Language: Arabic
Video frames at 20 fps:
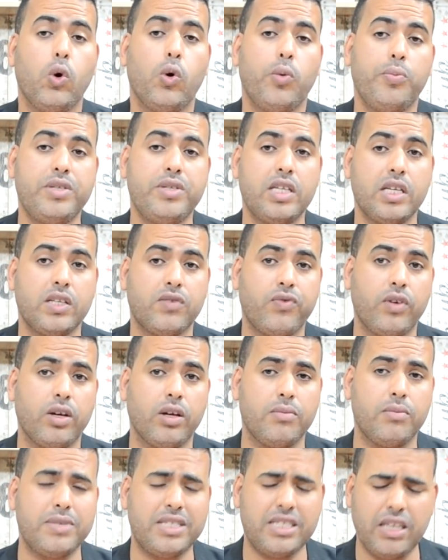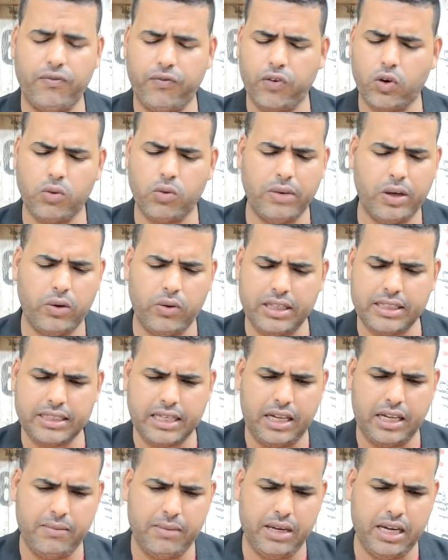بزاف في بزاف فيكم قالوا
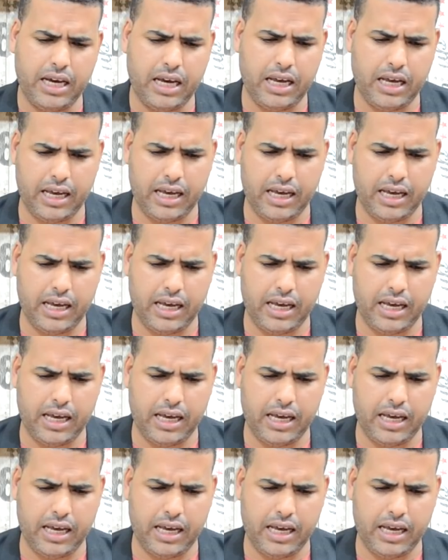نتكلم على